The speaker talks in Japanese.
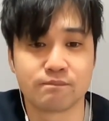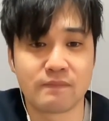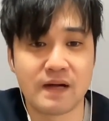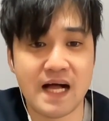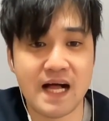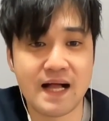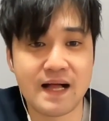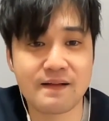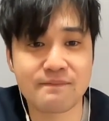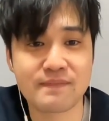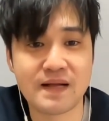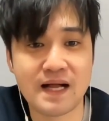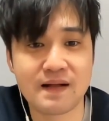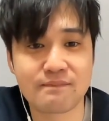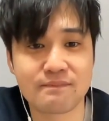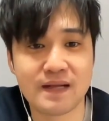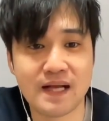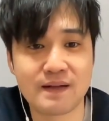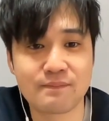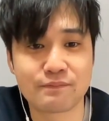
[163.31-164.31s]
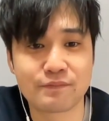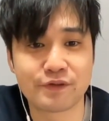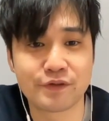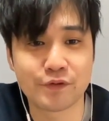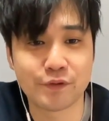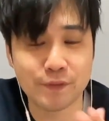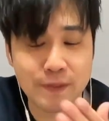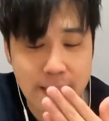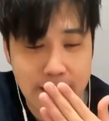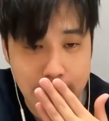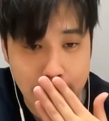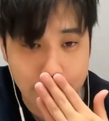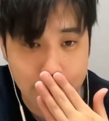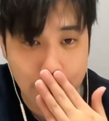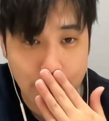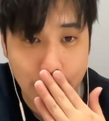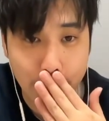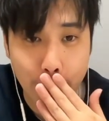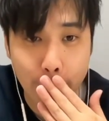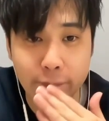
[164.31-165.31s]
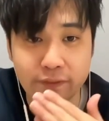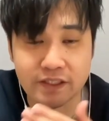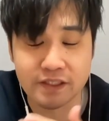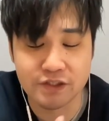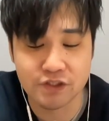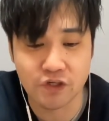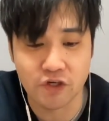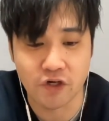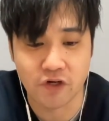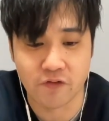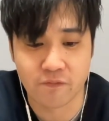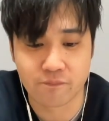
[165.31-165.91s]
まあまあまあ、無料なんでこんなもんでしょ